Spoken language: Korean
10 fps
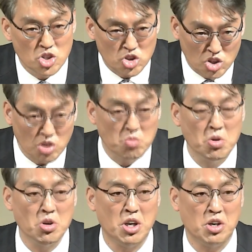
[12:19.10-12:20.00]

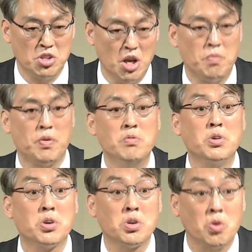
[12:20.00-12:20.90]
축복이에요. 내
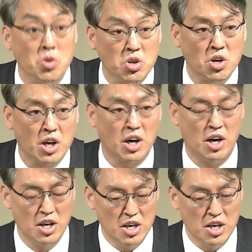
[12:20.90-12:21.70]
부모를 공경하라.